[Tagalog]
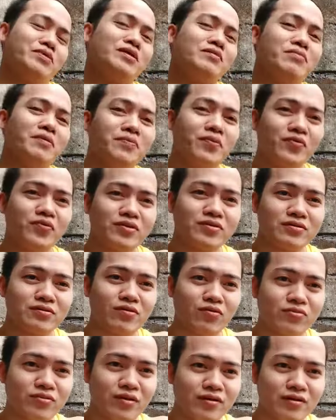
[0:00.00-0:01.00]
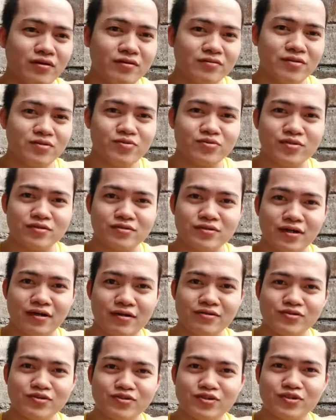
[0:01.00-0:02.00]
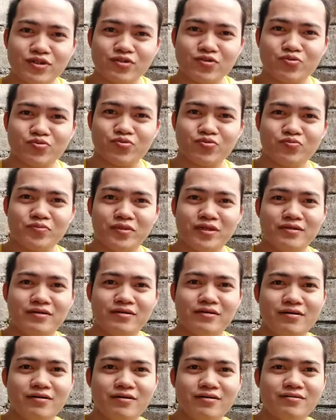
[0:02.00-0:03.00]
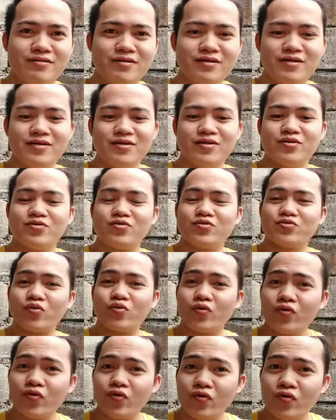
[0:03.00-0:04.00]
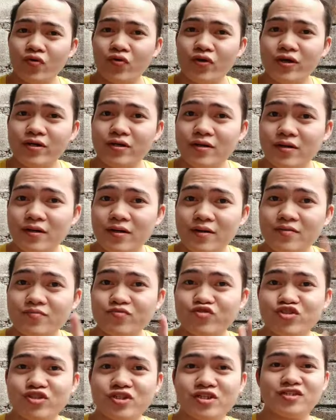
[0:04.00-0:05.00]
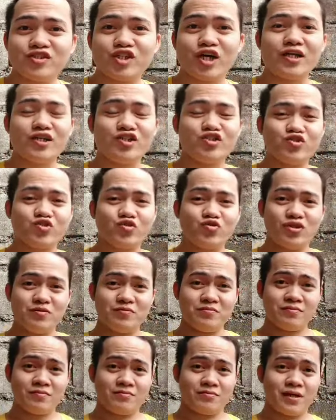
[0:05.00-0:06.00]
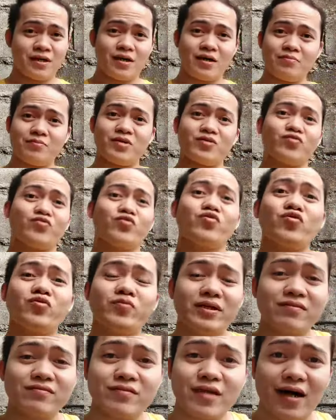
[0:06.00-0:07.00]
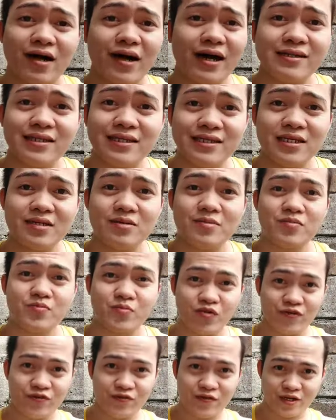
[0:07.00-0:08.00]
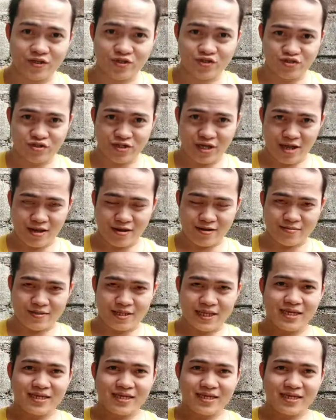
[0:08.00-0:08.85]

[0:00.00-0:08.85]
Pinagpapawisan ako talaga dito sa challenge na. Oh my God. So, na-challenge ko yung mga marunong kumanta. Kahit hindi naman professional.